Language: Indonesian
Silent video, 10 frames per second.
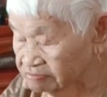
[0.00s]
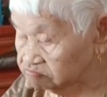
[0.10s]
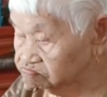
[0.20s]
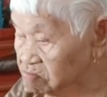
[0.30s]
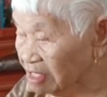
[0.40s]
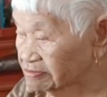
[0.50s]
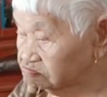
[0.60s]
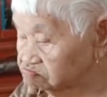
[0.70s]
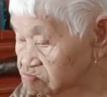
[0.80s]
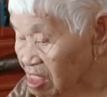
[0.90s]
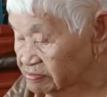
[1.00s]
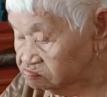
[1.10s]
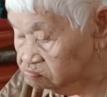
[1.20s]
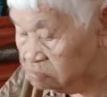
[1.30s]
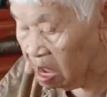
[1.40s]
di jalan ya
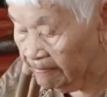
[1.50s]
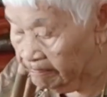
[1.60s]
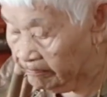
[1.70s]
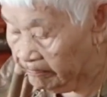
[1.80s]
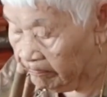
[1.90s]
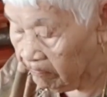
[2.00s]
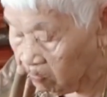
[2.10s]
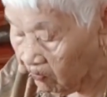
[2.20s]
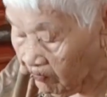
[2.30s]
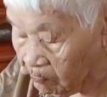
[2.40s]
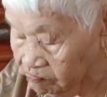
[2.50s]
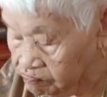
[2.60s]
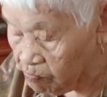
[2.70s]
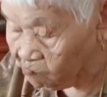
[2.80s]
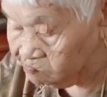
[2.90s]
masak masak jajan di luar guys